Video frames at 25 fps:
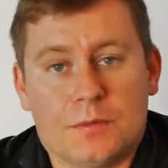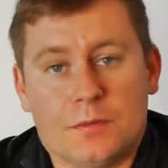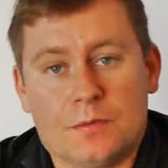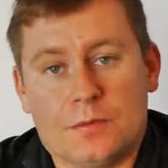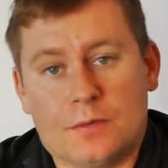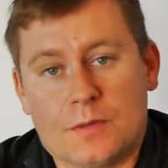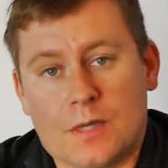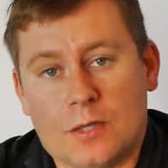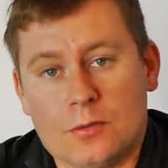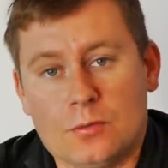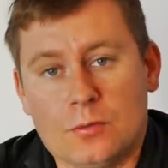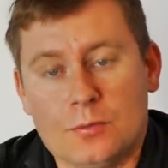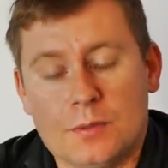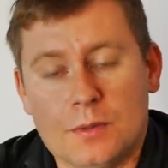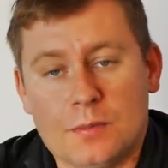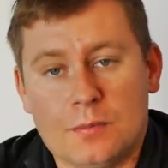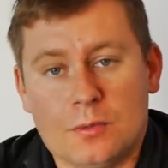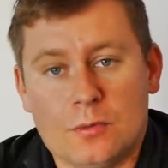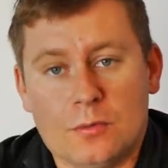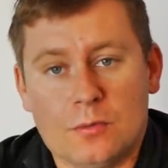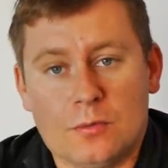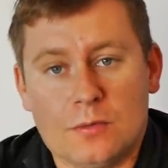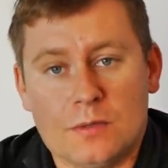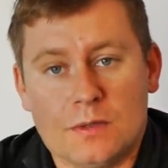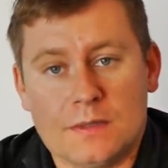w kadłubie
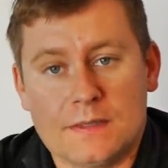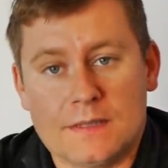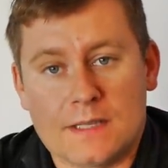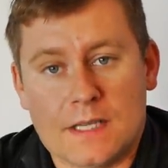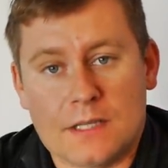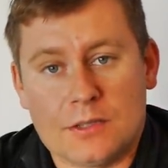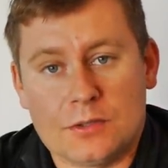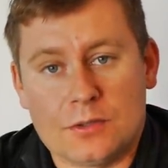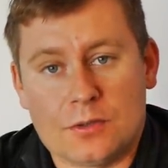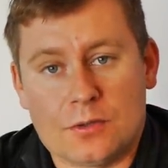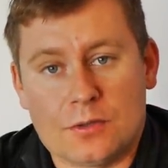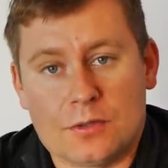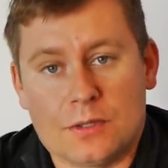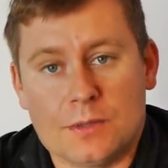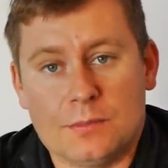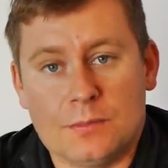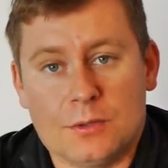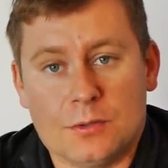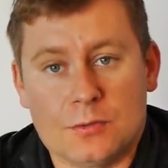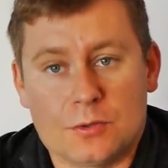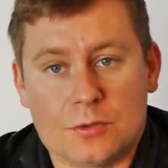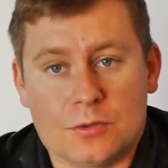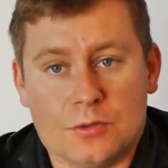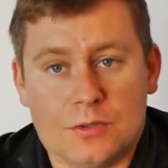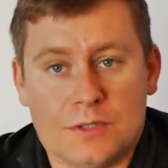był za środkiem
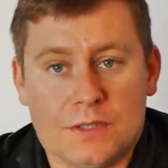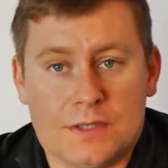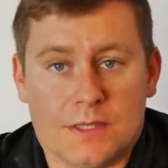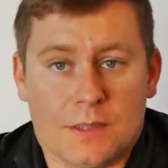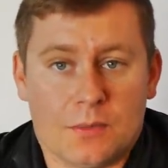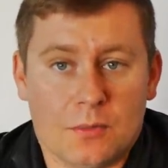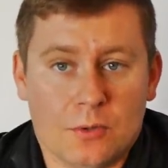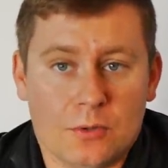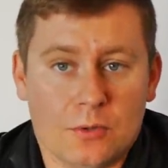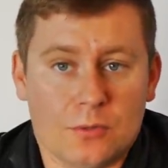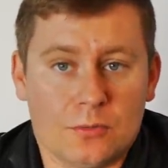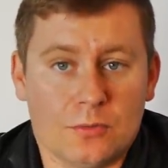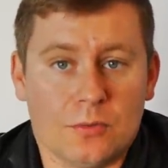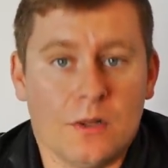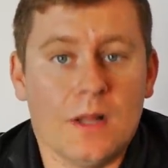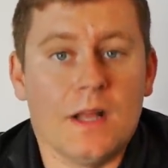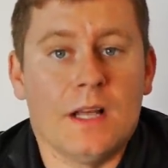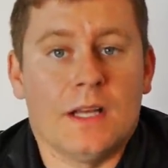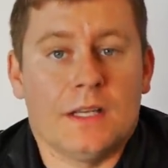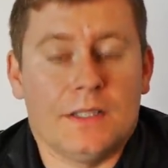ciężkości samolotu.